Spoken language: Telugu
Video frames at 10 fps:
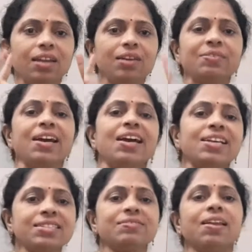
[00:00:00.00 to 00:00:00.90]
హలో
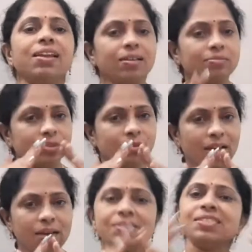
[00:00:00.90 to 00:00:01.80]
ఫ్రెండ్స్ వెల్కమ్ టు
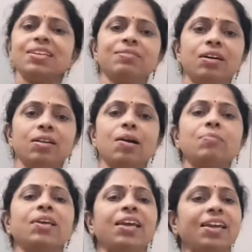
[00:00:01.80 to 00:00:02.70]
ఎంఎస్డి వరల్డ్
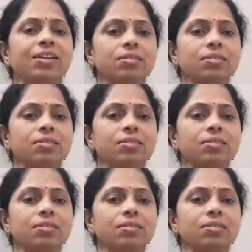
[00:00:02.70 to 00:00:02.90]
ఫ్యామిలీ